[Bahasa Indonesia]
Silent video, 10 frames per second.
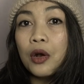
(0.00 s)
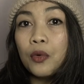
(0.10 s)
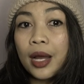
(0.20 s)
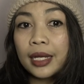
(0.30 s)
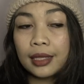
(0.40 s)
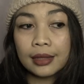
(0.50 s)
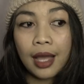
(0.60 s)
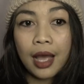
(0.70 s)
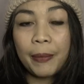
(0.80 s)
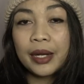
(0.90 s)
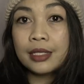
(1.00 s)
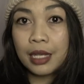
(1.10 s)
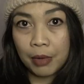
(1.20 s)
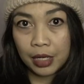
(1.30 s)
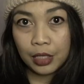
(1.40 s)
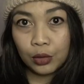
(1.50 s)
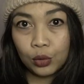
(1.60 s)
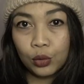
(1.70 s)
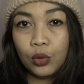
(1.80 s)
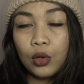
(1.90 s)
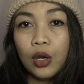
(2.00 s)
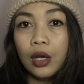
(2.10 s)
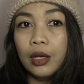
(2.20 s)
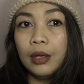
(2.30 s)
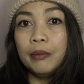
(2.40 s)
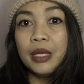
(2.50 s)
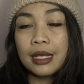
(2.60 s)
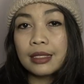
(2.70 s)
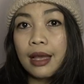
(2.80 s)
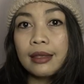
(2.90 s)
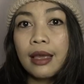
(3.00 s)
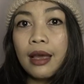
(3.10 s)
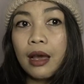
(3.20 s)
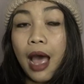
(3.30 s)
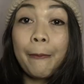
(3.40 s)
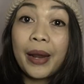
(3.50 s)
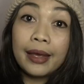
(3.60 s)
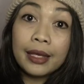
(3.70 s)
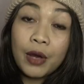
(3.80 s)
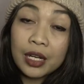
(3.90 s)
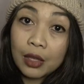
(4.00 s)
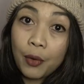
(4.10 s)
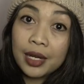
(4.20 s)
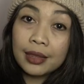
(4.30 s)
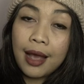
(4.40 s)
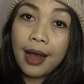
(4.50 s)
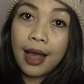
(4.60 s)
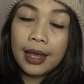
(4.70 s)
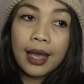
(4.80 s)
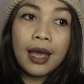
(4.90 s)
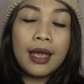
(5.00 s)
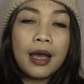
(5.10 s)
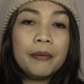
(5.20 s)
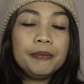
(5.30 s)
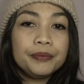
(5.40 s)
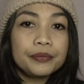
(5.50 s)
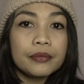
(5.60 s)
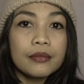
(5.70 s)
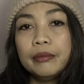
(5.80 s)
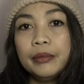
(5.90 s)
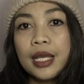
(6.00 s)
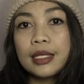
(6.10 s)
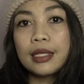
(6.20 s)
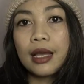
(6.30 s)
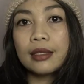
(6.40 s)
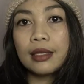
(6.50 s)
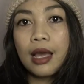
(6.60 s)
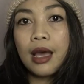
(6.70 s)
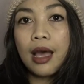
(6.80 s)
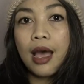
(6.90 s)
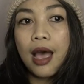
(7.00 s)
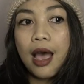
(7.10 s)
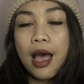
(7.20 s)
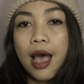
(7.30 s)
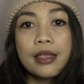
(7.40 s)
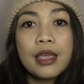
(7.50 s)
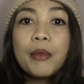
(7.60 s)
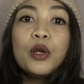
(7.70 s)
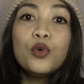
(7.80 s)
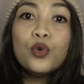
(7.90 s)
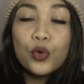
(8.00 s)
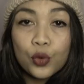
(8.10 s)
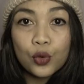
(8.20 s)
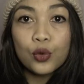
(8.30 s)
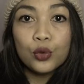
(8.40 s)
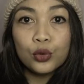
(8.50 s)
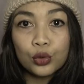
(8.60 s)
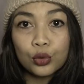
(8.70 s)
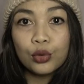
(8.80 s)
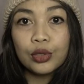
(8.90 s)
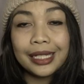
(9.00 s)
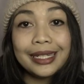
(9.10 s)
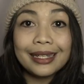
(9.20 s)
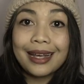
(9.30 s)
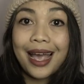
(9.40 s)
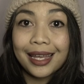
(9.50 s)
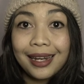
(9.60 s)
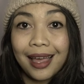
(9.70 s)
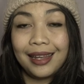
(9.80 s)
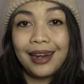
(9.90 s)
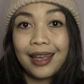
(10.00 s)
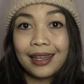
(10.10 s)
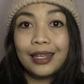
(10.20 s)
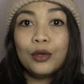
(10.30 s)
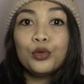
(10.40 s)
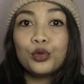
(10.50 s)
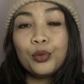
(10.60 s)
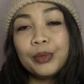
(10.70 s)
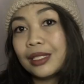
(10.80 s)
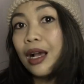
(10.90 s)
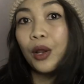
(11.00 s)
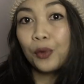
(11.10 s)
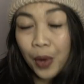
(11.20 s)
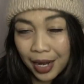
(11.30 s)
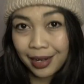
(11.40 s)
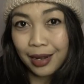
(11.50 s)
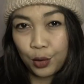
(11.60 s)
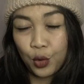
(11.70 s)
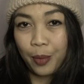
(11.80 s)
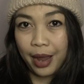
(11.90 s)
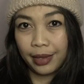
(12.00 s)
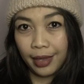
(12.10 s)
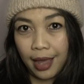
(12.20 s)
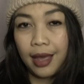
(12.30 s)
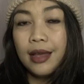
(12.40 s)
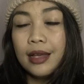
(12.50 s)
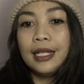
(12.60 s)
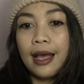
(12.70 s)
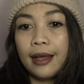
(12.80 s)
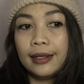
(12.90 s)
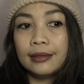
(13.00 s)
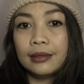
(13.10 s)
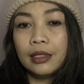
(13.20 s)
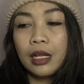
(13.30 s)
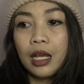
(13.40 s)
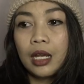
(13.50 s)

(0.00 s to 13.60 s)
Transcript: wanita pada zaman itu biasanya apalagi wanita-wanita kaya ya, biasanya hanya menunggu untuk dinikahi laki-laki untuk bisa keluar dari rumahnya. Dan